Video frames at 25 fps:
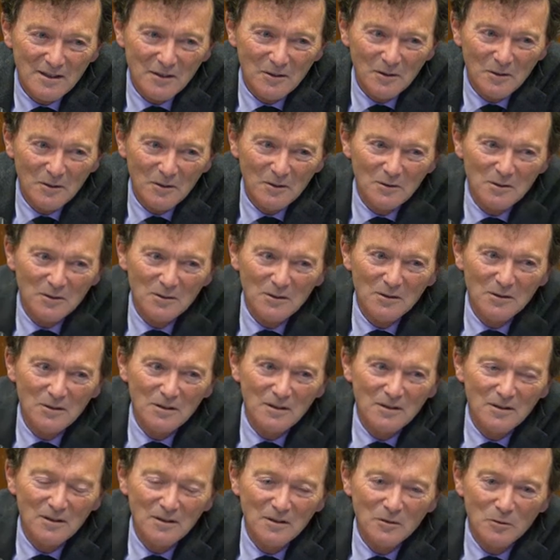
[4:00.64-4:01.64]
la
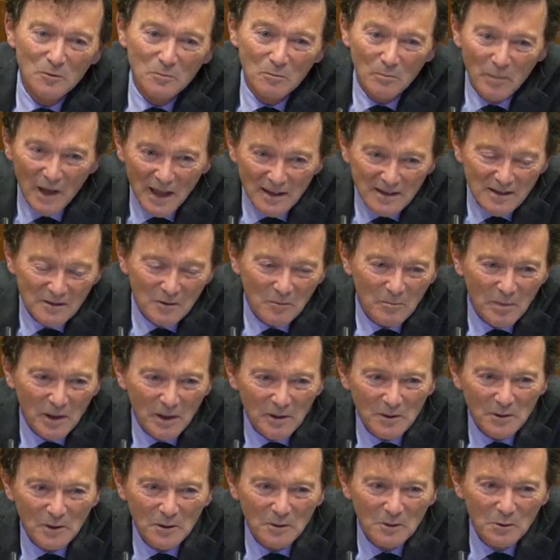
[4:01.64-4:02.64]
croissance, une
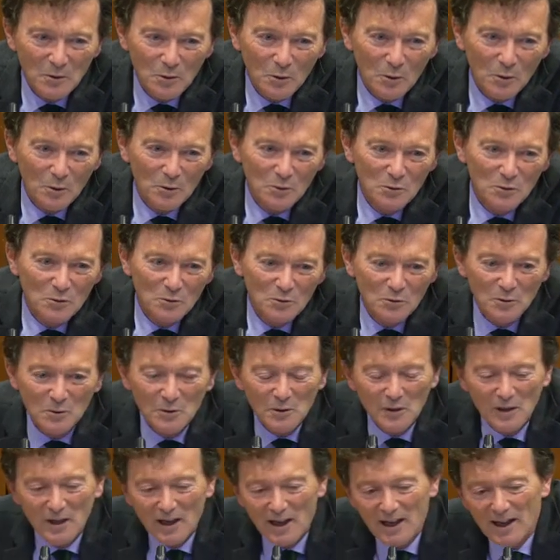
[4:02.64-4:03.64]
baisse en période de
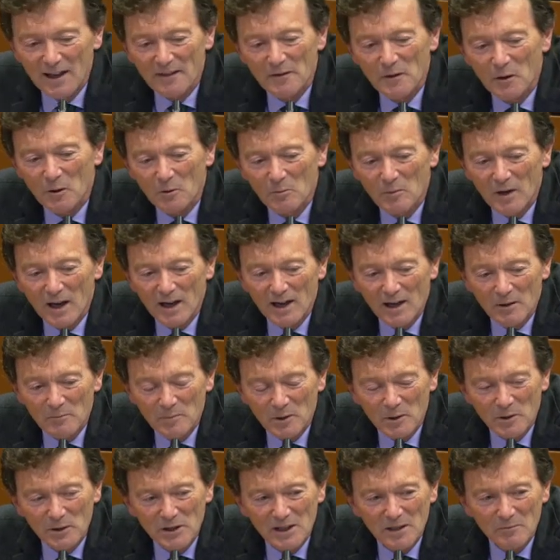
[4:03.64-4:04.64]
retour à la
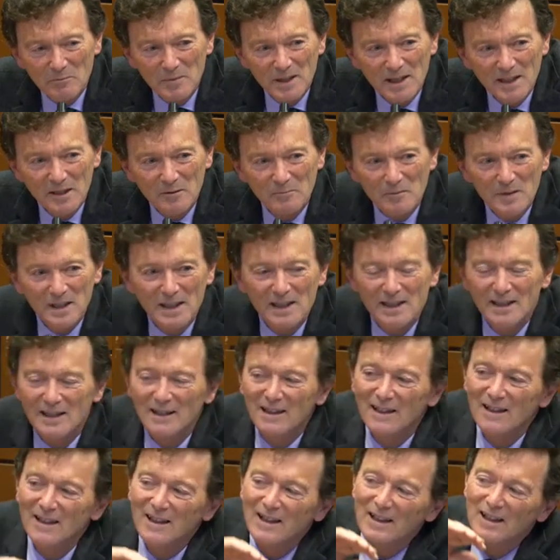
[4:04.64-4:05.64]
normale après une
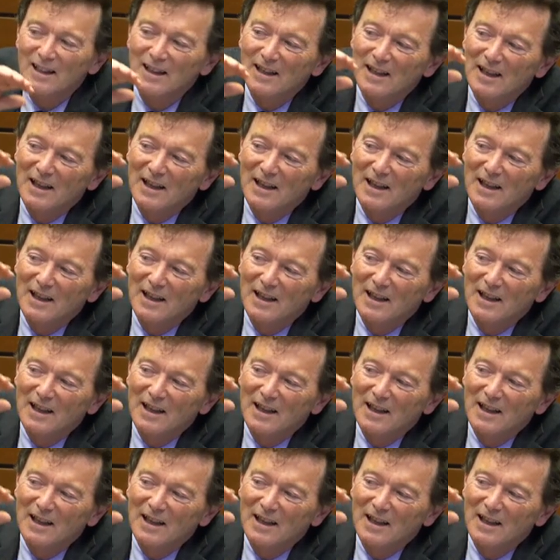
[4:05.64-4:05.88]
épidémie,